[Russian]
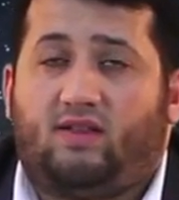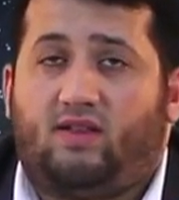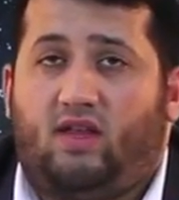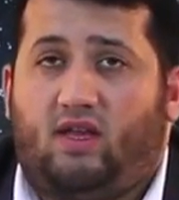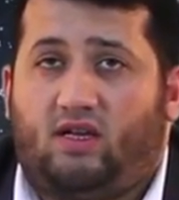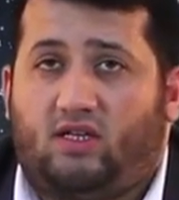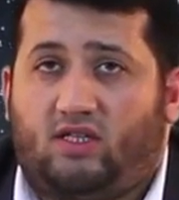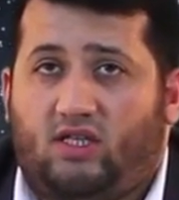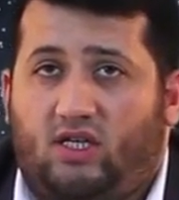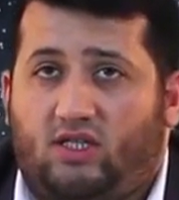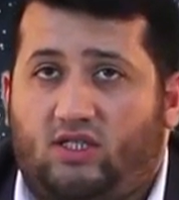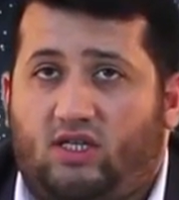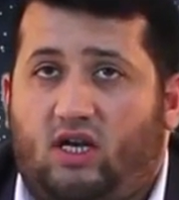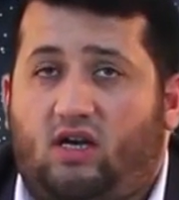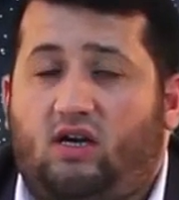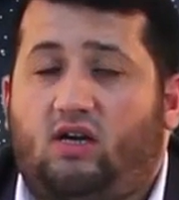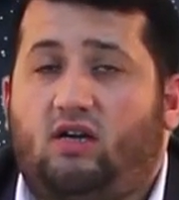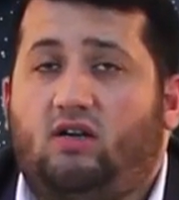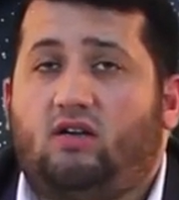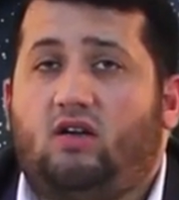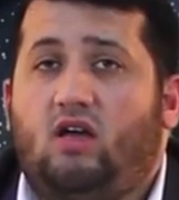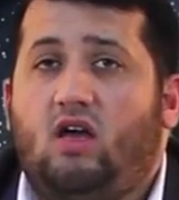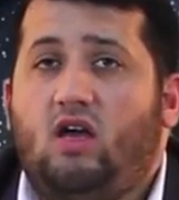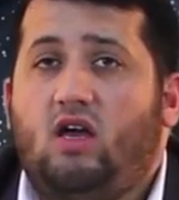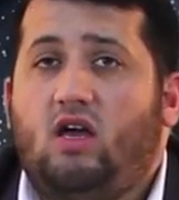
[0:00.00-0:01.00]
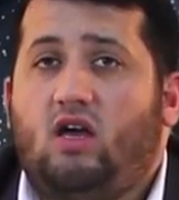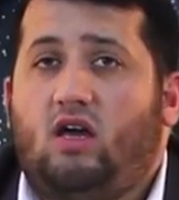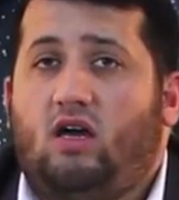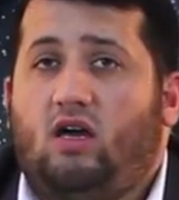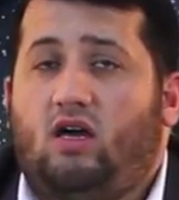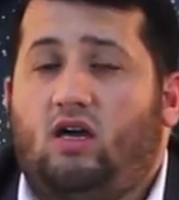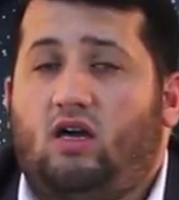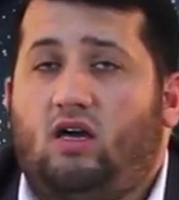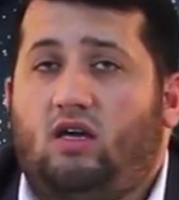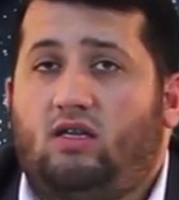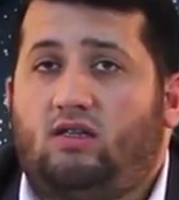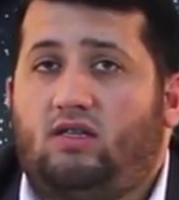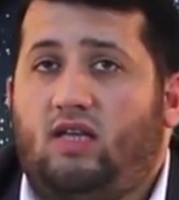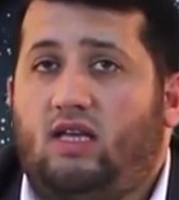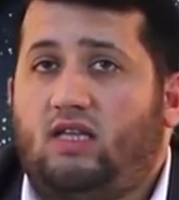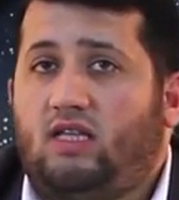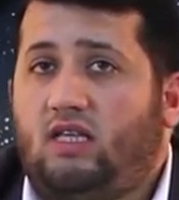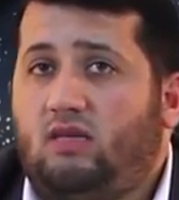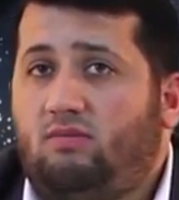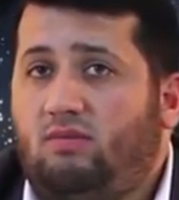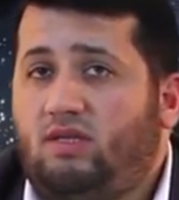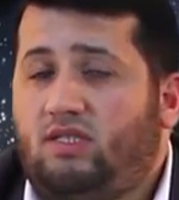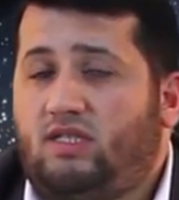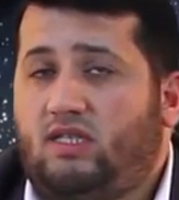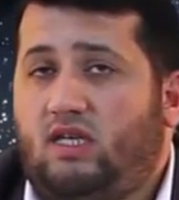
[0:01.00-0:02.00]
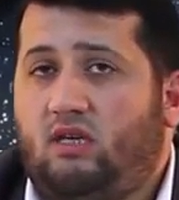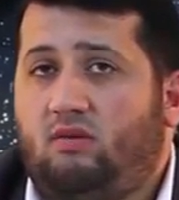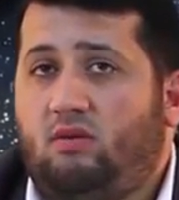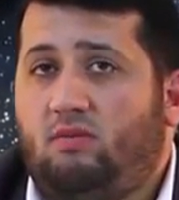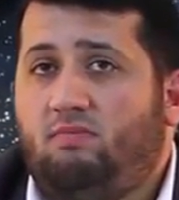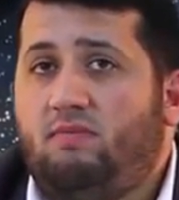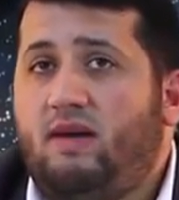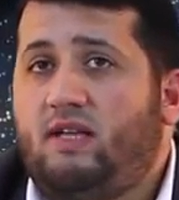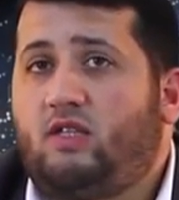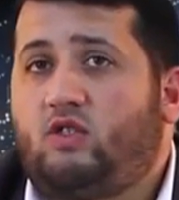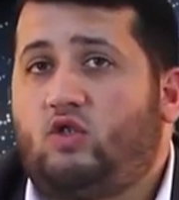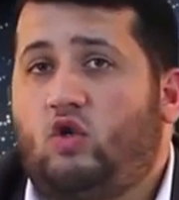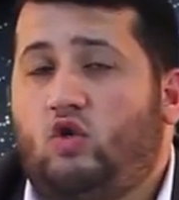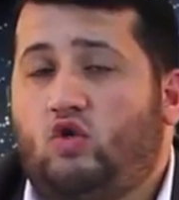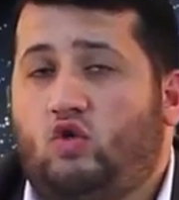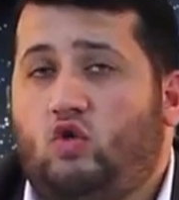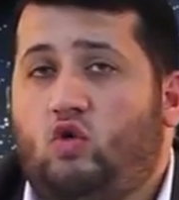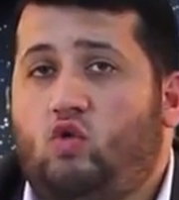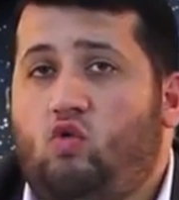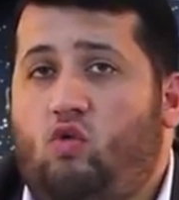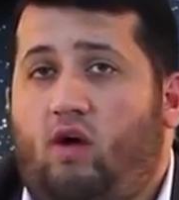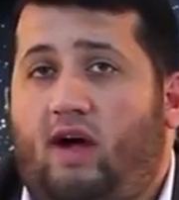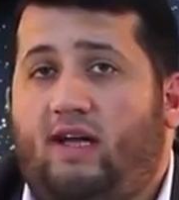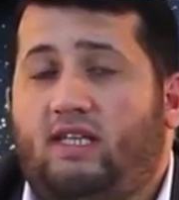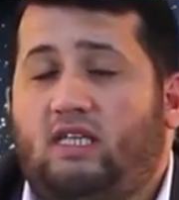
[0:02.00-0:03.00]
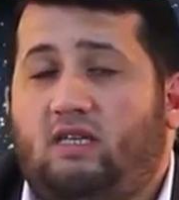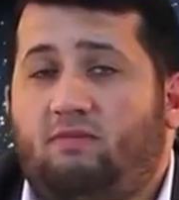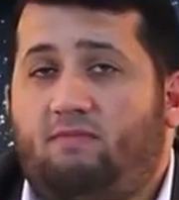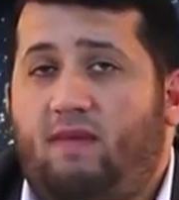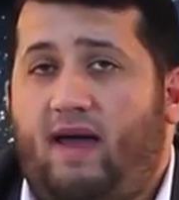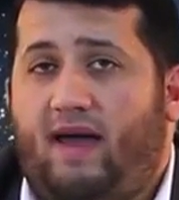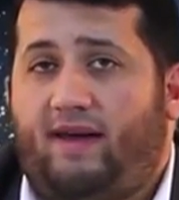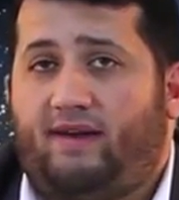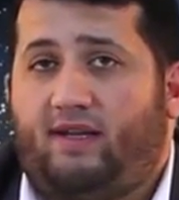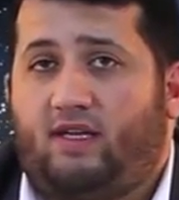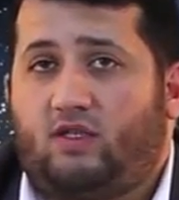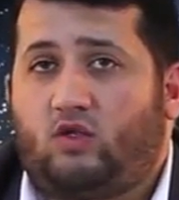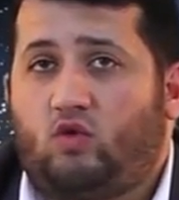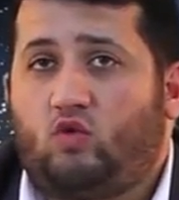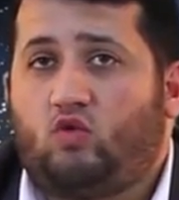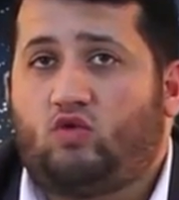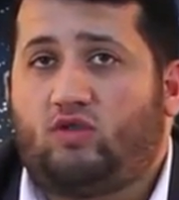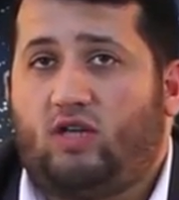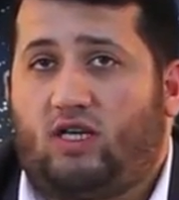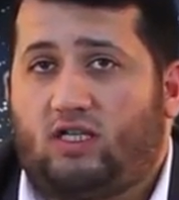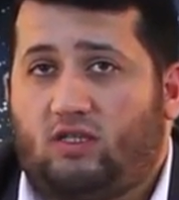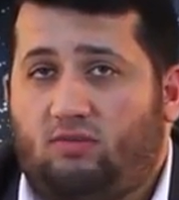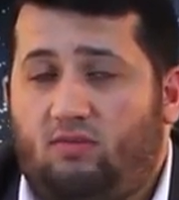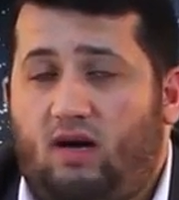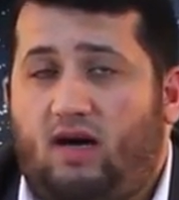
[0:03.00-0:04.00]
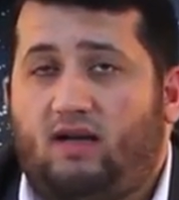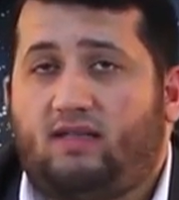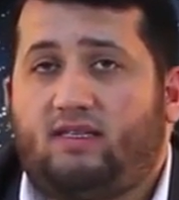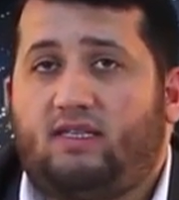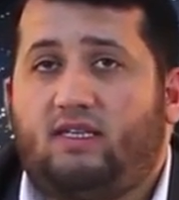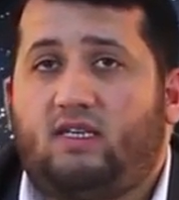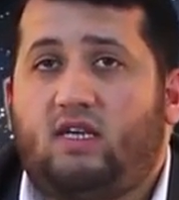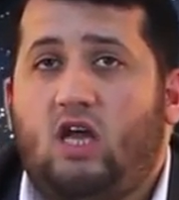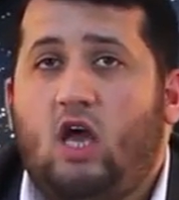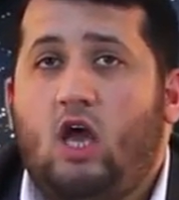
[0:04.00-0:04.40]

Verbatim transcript: Как мы уже говорили, слово «мед» означает «удлинять»,